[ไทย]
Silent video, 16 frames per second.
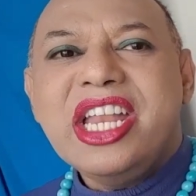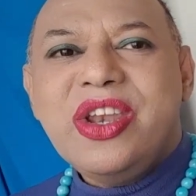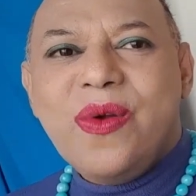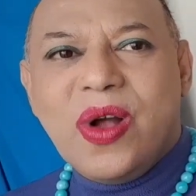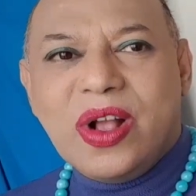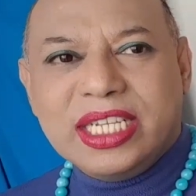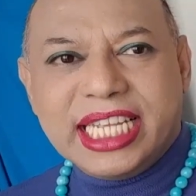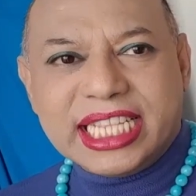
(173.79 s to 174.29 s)
ด
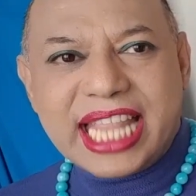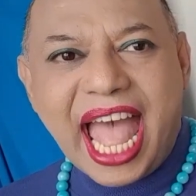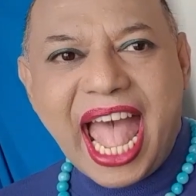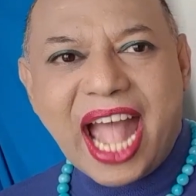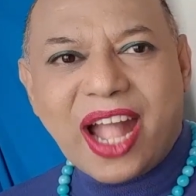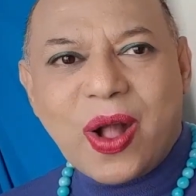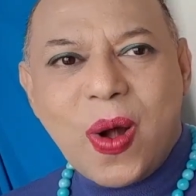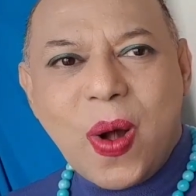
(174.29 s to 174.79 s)
วงชะตา
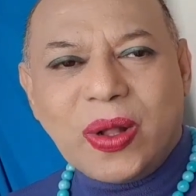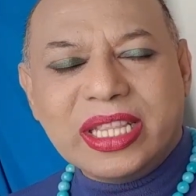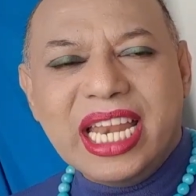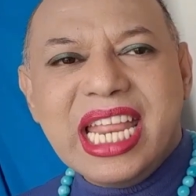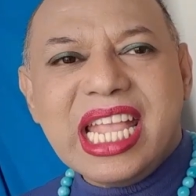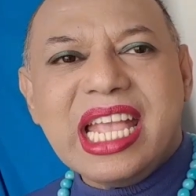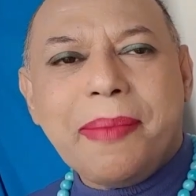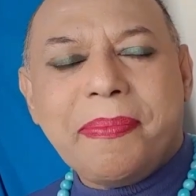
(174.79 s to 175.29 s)
ของท่า
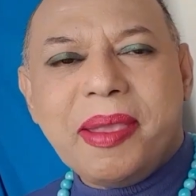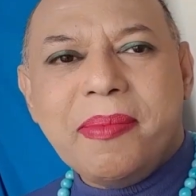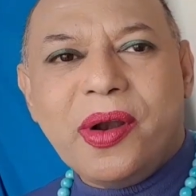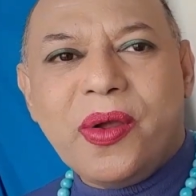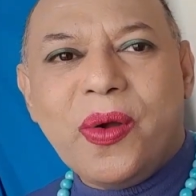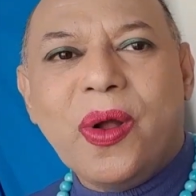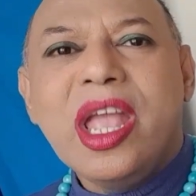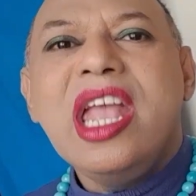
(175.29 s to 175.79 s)
นที่เกิดปีมะ
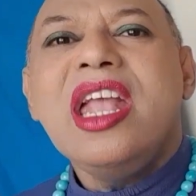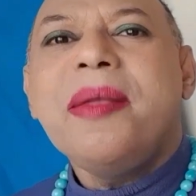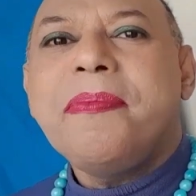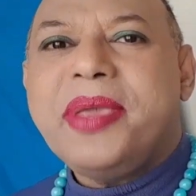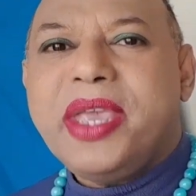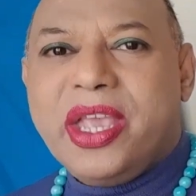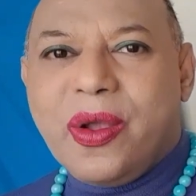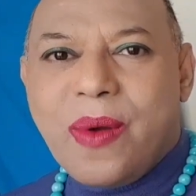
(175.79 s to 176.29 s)
โรง
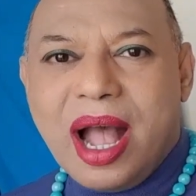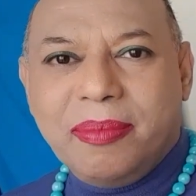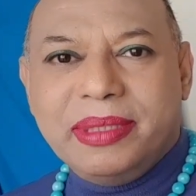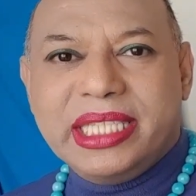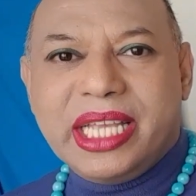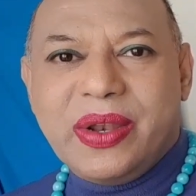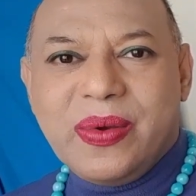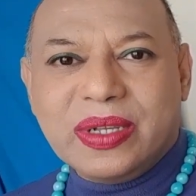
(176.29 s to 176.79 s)
มีความ
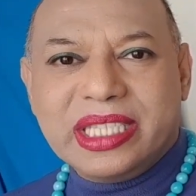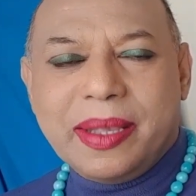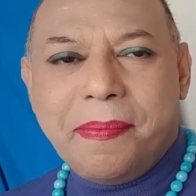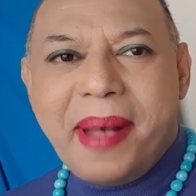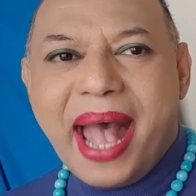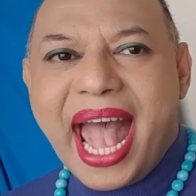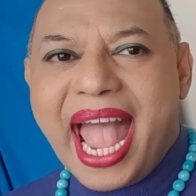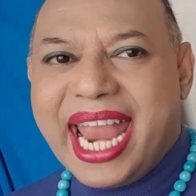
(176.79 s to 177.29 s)
สะดวกส
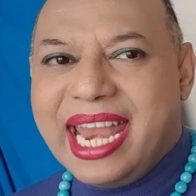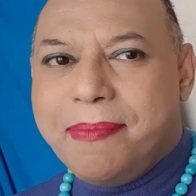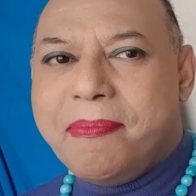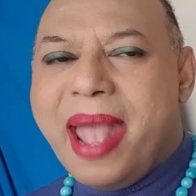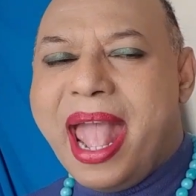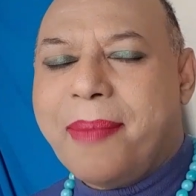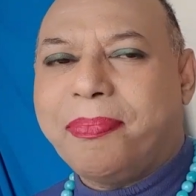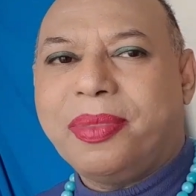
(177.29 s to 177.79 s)
บาย
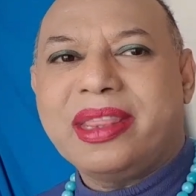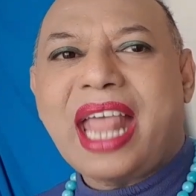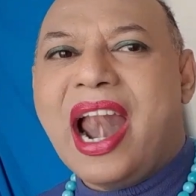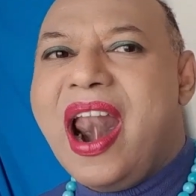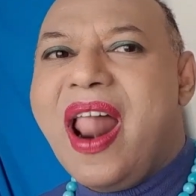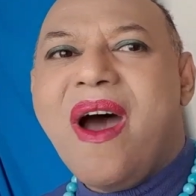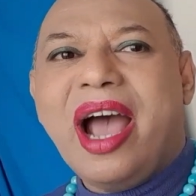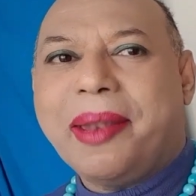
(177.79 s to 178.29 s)
แบบต
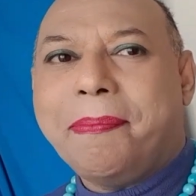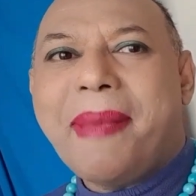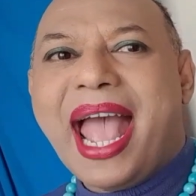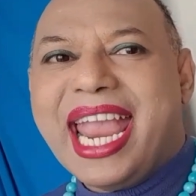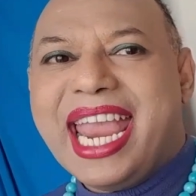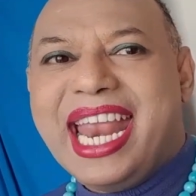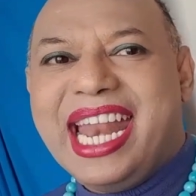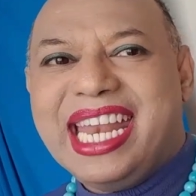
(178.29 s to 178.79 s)
ลอดไป
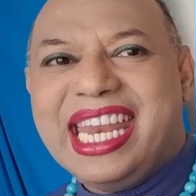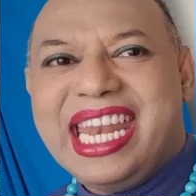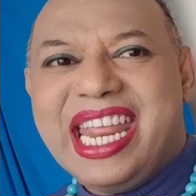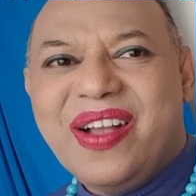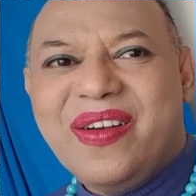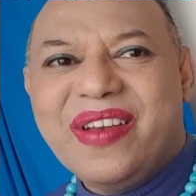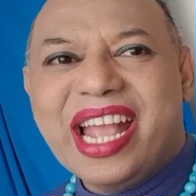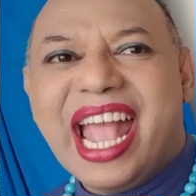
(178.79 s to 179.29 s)
เลยที
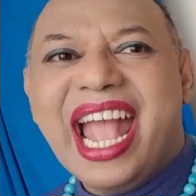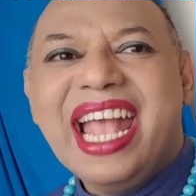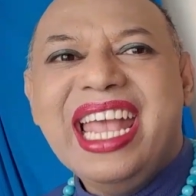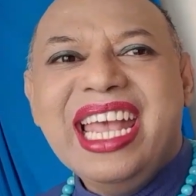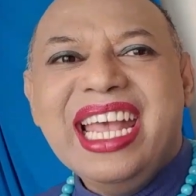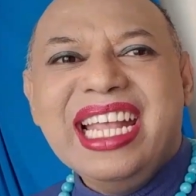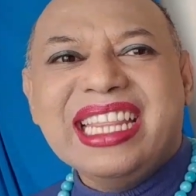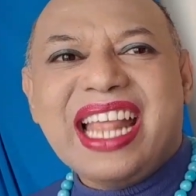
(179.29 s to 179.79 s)
เดียวนะคะ
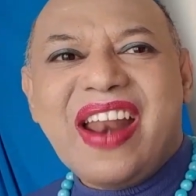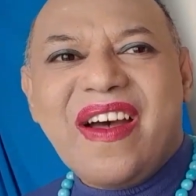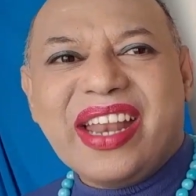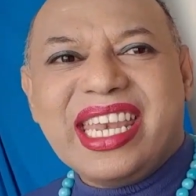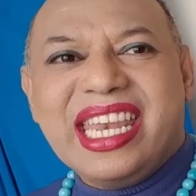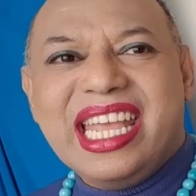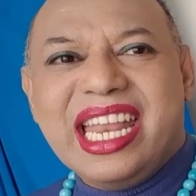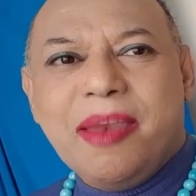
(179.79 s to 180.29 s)
ตลอด
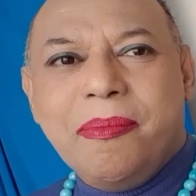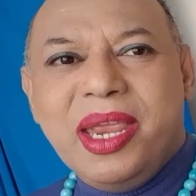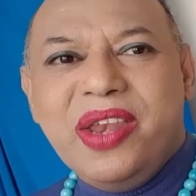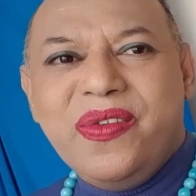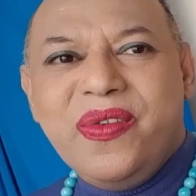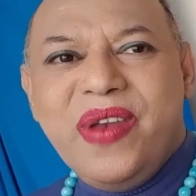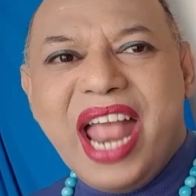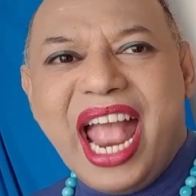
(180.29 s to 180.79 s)
เดือนมิ
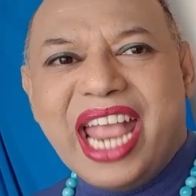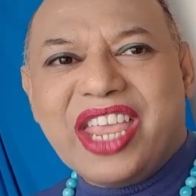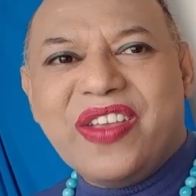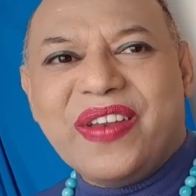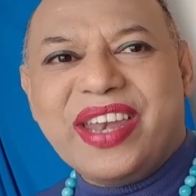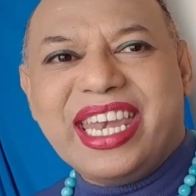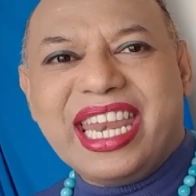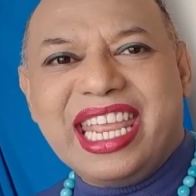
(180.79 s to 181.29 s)
ถุนาย
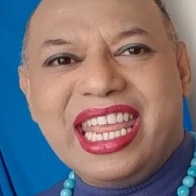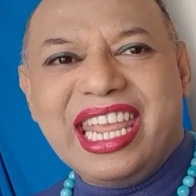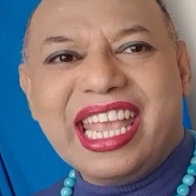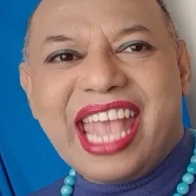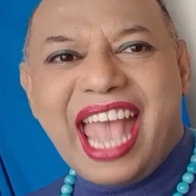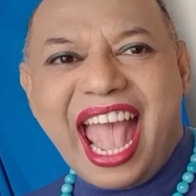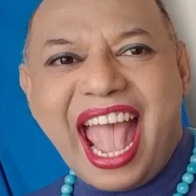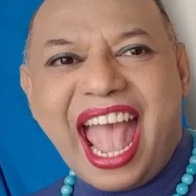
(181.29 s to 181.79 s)
นนี้
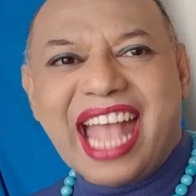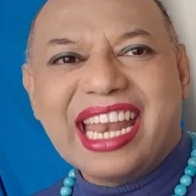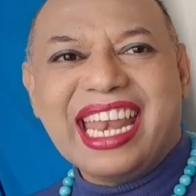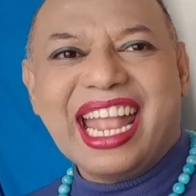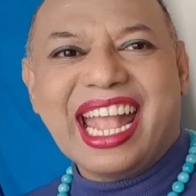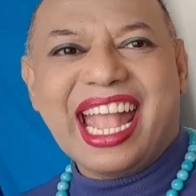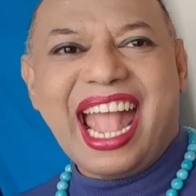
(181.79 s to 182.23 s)
ค่ะนะ